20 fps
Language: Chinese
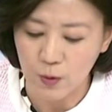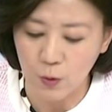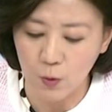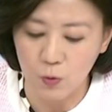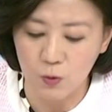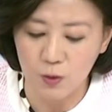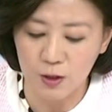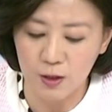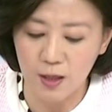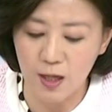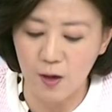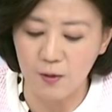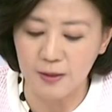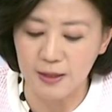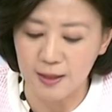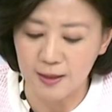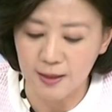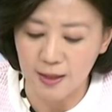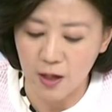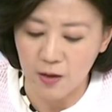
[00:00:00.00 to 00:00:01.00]
土石流
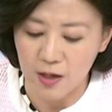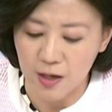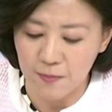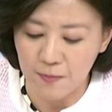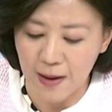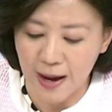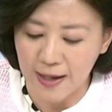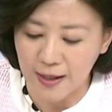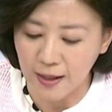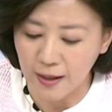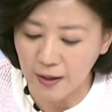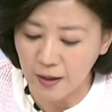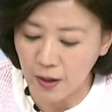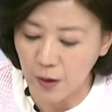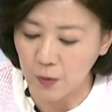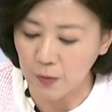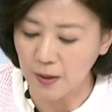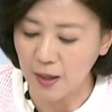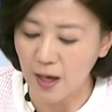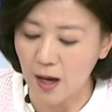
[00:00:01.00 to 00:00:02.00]
警戒有一百零
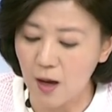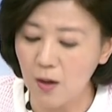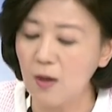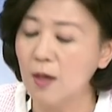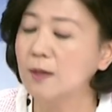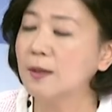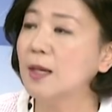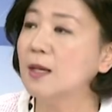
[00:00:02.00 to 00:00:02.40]
六条，